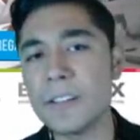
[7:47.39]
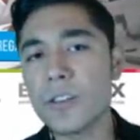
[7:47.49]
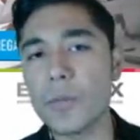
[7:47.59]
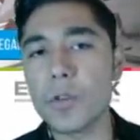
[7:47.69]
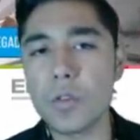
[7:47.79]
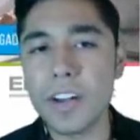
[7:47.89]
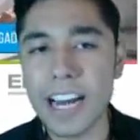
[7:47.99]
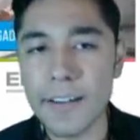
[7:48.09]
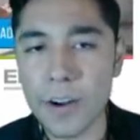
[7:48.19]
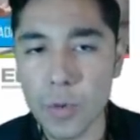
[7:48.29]
cómo
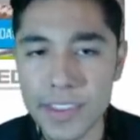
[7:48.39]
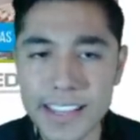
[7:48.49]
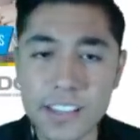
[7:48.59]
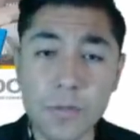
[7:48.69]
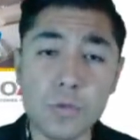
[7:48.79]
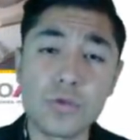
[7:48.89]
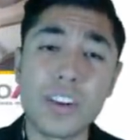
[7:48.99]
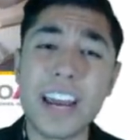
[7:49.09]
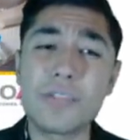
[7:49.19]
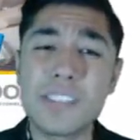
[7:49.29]
congelaba cuentas de
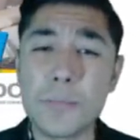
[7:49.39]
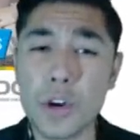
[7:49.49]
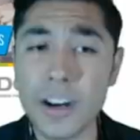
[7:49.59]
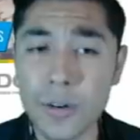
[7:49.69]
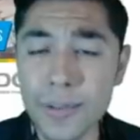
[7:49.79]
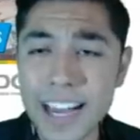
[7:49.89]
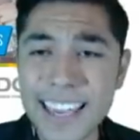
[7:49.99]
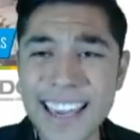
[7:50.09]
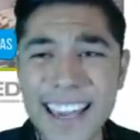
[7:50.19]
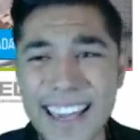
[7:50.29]
funcionarios de Moreno
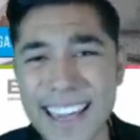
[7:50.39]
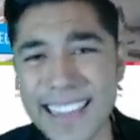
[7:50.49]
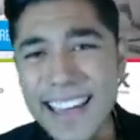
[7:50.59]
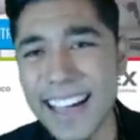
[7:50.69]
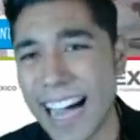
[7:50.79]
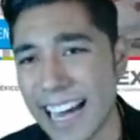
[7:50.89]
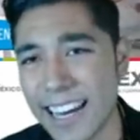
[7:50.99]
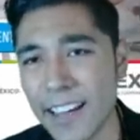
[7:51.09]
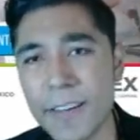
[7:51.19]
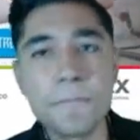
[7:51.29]
Valle y de
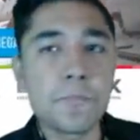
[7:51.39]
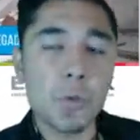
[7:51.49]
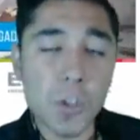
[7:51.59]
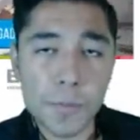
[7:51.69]
Gali, dos